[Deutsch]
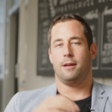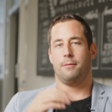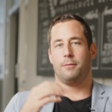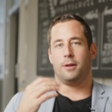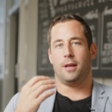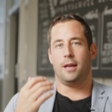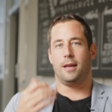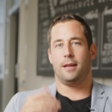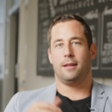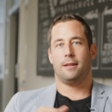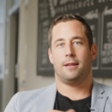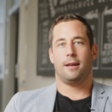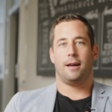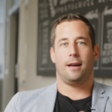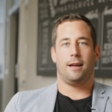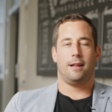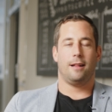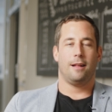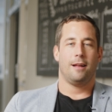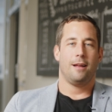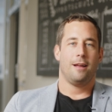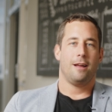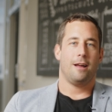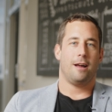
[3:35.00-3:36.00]
Im
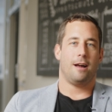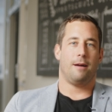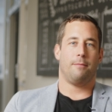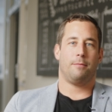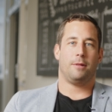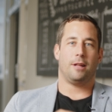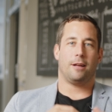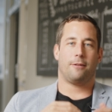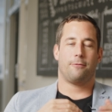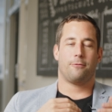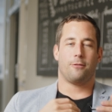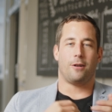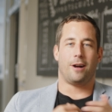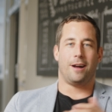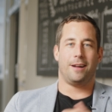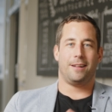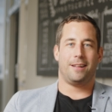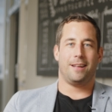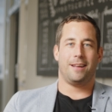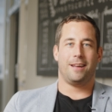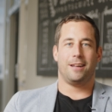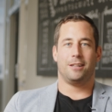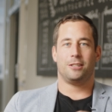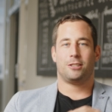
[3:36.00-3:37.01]
Gegenteil, am Black
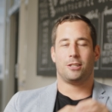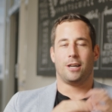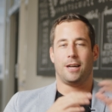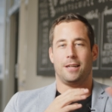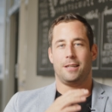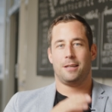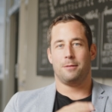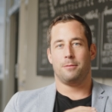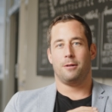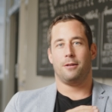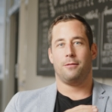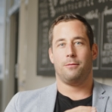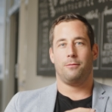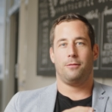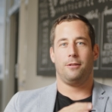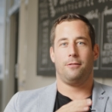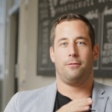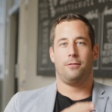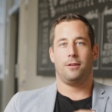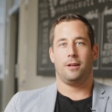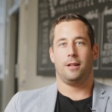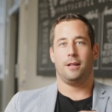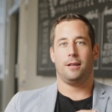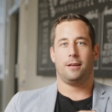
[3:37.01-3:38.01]
Friday entscheide ich immer, wie
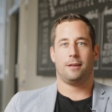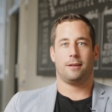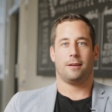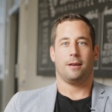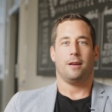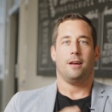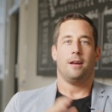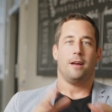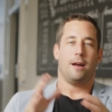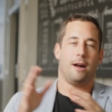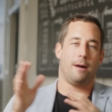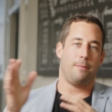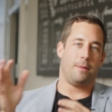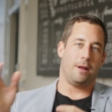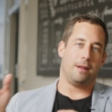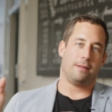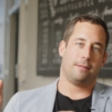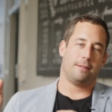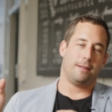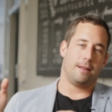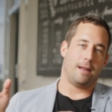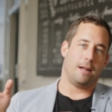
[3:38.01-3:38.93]
viel ich Ab 1.